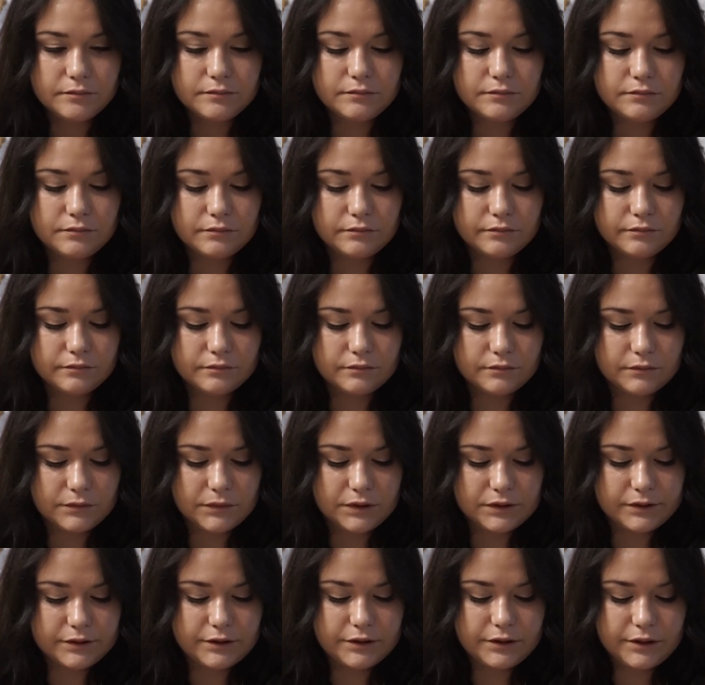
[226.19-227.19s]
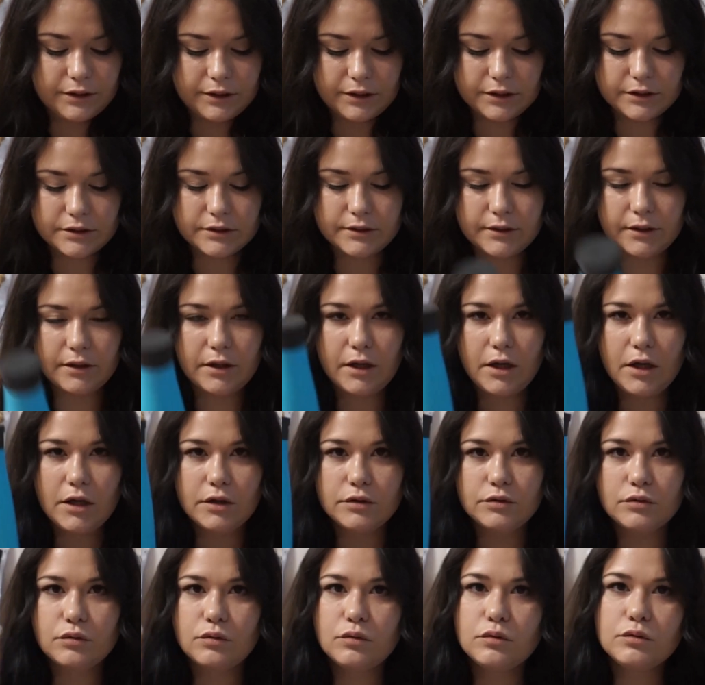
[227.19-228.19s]
Хм, Интересно.
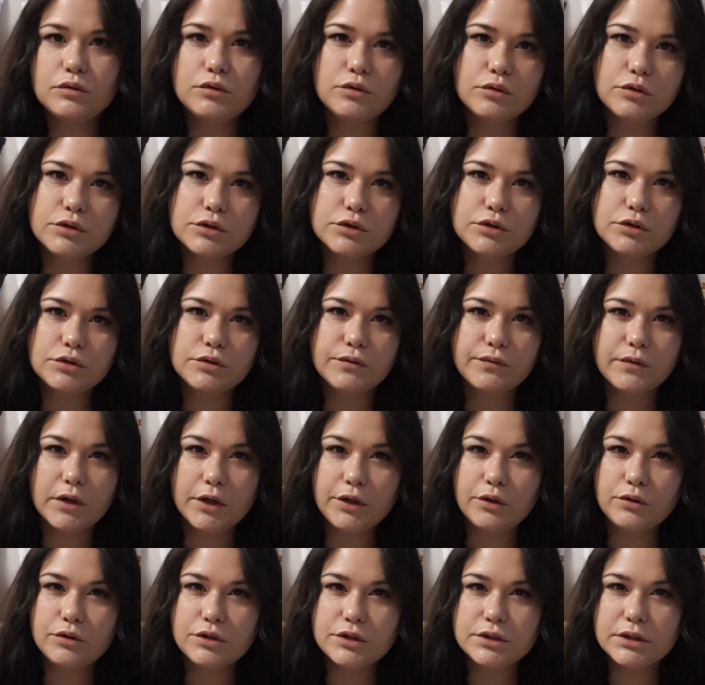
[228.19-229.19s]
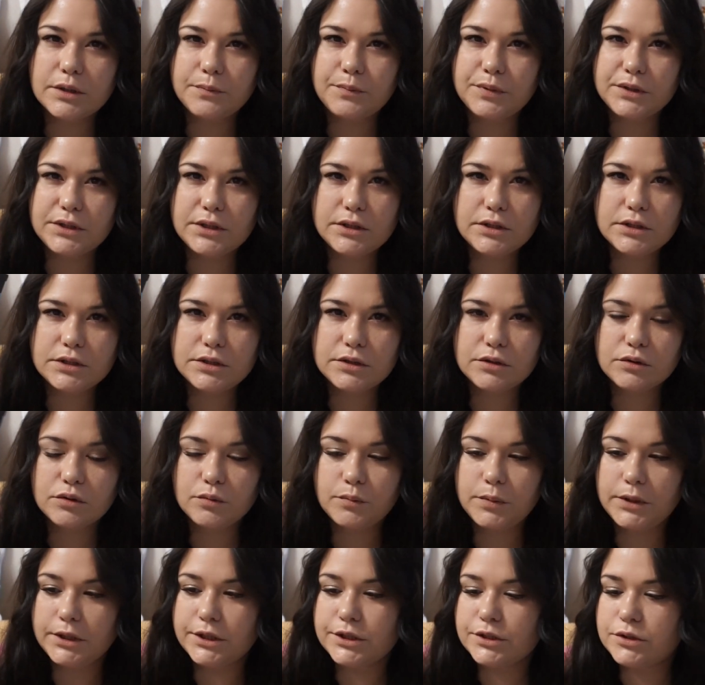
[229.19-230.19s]
Ну, он тоже что-то в районе 150
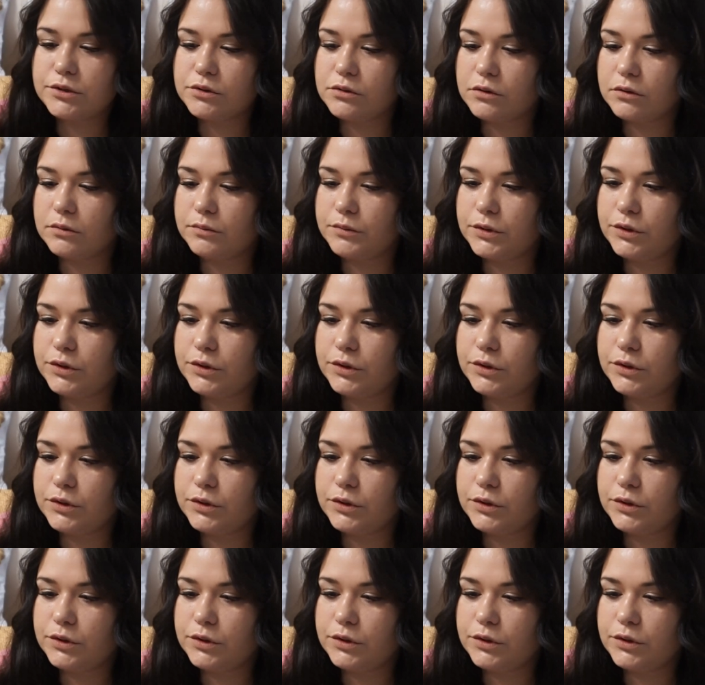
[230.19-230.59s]
рублей стоил.